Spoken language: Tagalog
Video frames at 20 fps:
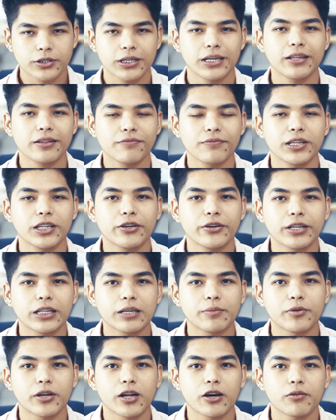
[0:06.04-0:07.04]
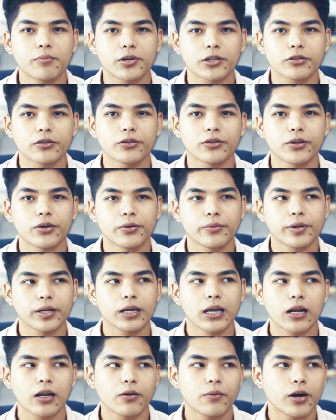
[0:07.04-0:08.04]
Today's video, hindi man ako
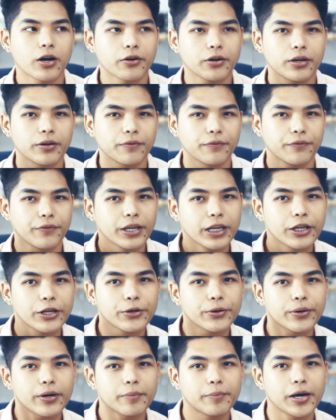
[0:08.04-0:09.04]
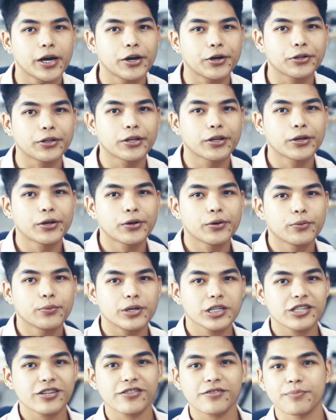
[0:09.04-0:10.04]
magdo-drawing. Gagawa ako ng video about
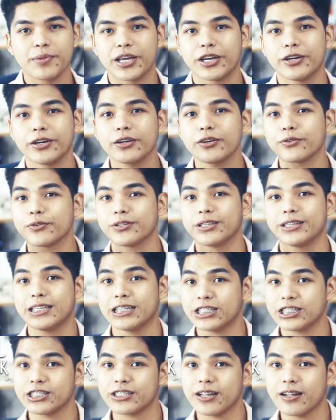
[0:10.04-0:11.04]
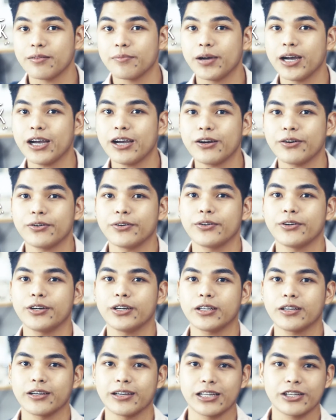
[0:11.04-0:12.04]
which is better, kung digital ba
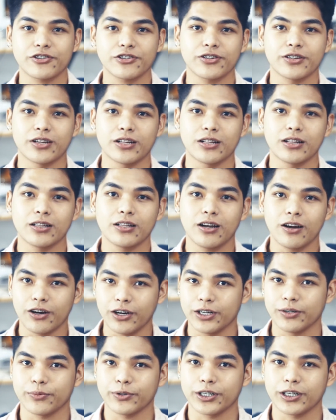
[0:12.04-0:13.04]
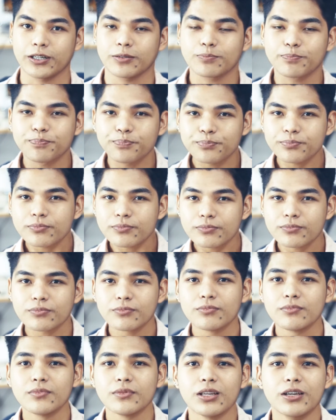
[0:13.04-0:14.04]
or traditional artwork.
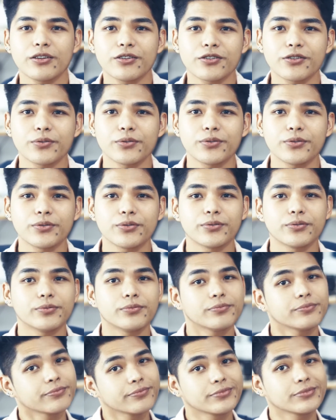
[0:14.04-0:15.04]
So,